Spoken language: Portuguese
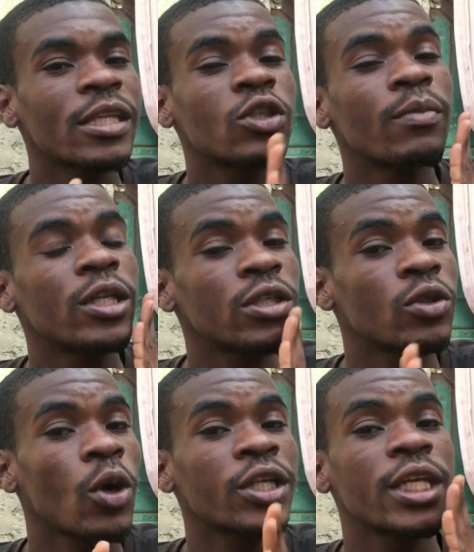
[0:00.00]
de
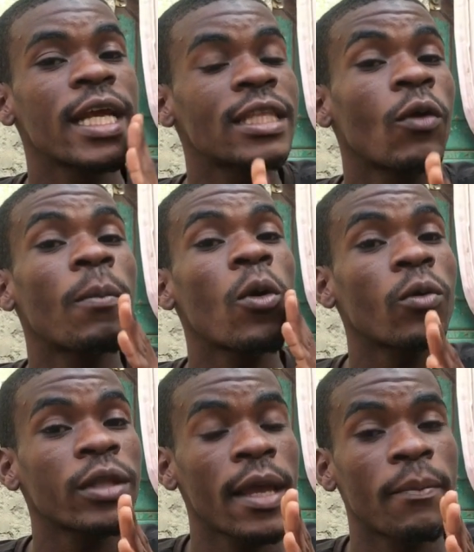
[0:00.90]
subscritores em tão
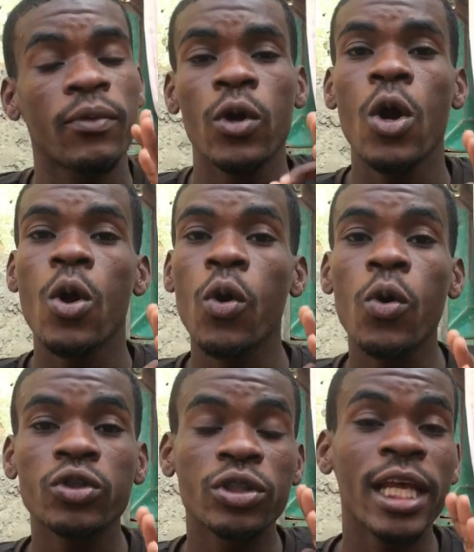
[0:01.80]
pouco tempo.
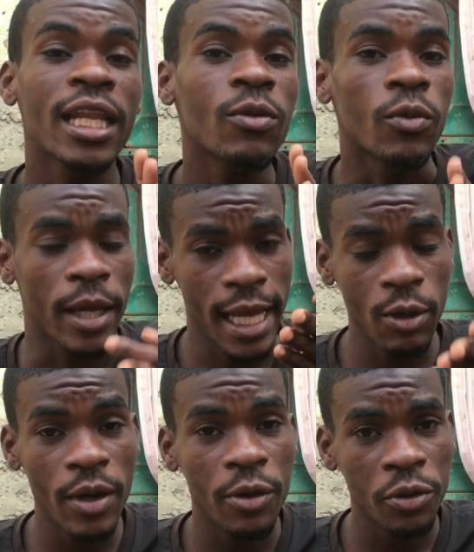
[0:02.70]
O Joselino, ele é
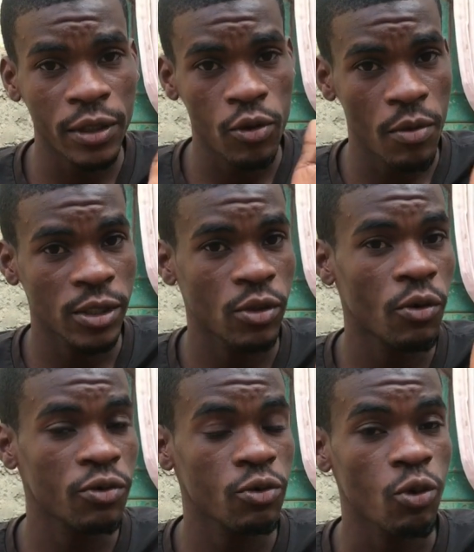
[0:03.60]
um garoto que começou
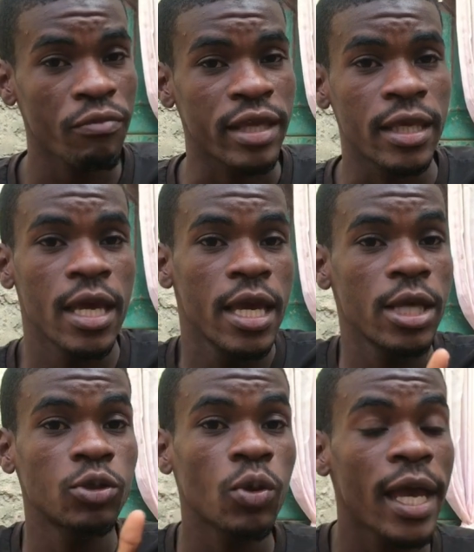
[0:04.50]
com o YouTube,
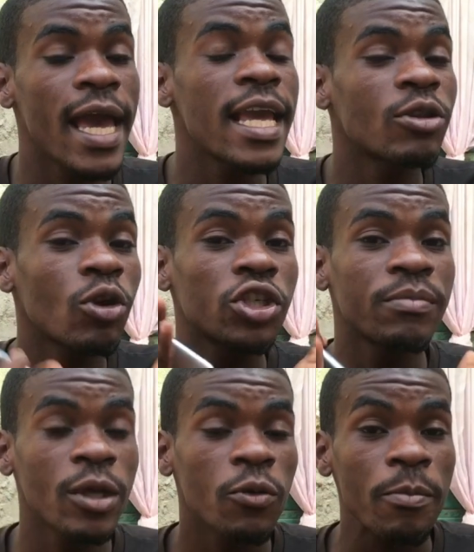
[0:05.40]
isso é em
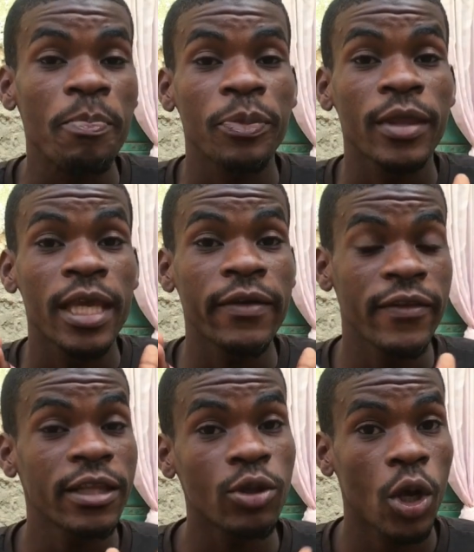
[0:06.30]
2000
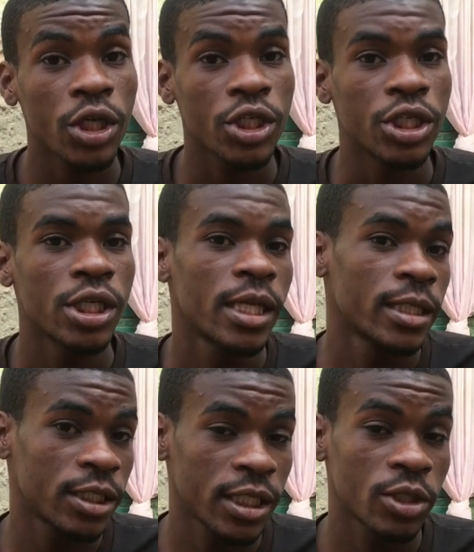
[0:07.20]
2022.
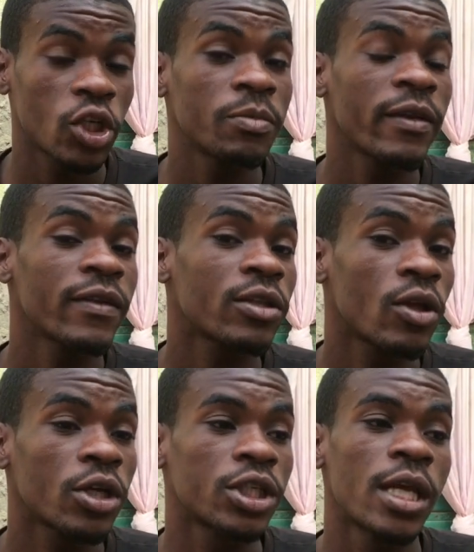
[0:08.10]
Sim,
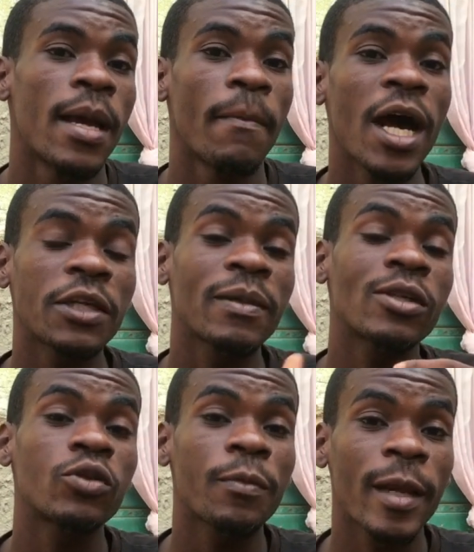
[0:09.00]
2022. Mas pela
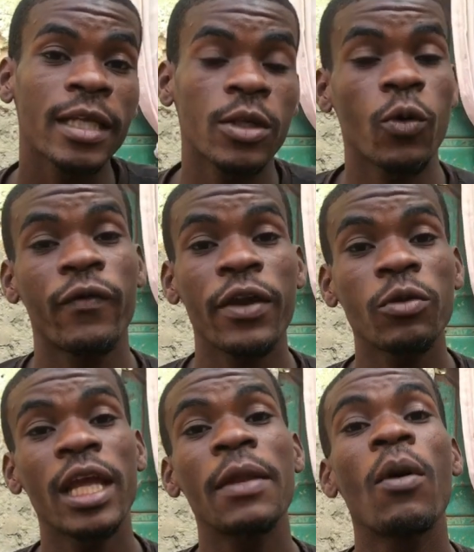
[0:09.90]
surpresa, o vídeo
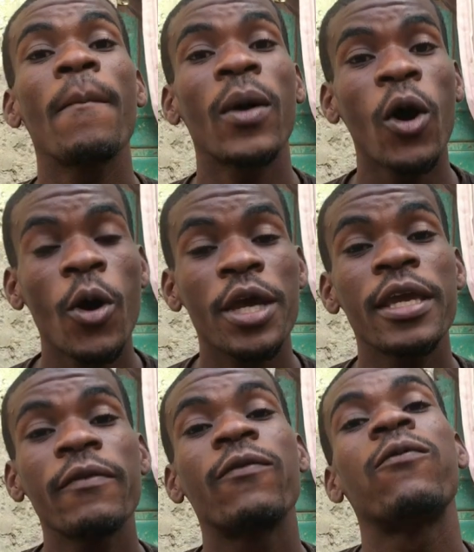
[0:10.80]
dele bombou
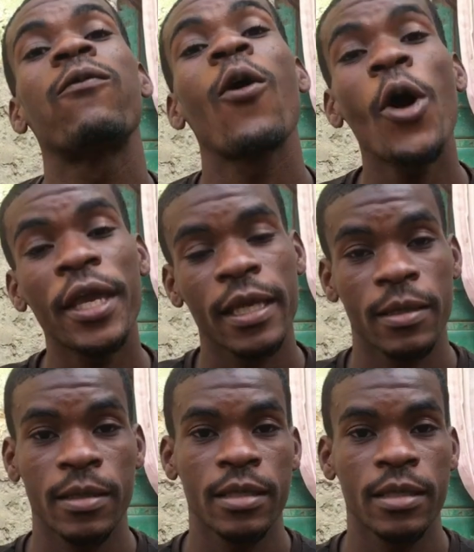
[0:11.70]
e foi.